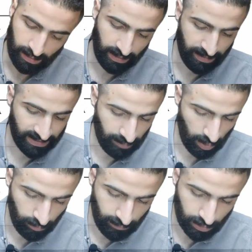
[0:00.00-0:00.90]
الباتري
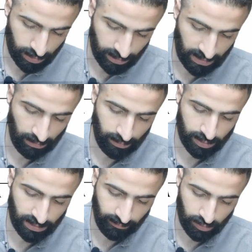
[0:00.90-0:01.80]
معروفه الشرطه كبيره
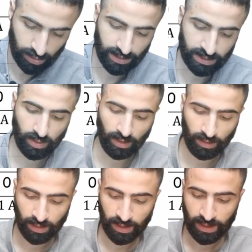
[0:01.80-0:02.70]
بوزيتيف والشرطه
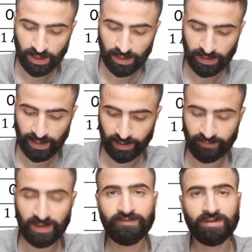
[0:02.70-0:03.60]
الصغيره
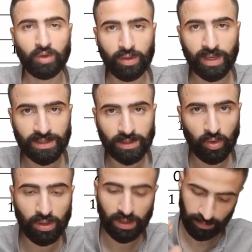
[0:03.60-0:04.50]
نيجاتيف الف كلوك انت
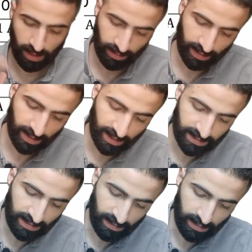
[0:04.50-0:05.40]
كلوك براحتك انا يا
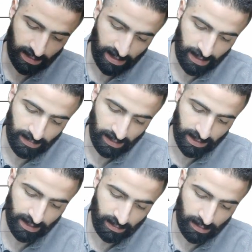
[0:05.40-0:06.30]
سيدي هبدا من
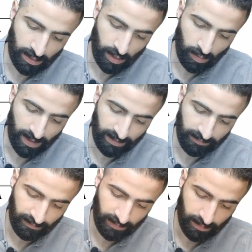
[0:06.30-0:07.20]
هنا
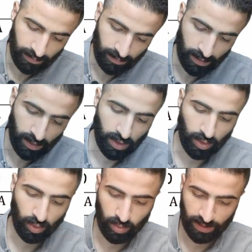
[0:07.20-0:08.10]
وهلف
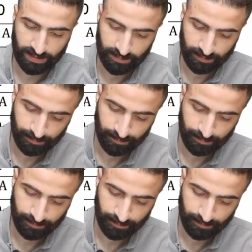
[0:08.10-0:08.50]
كلوك وايز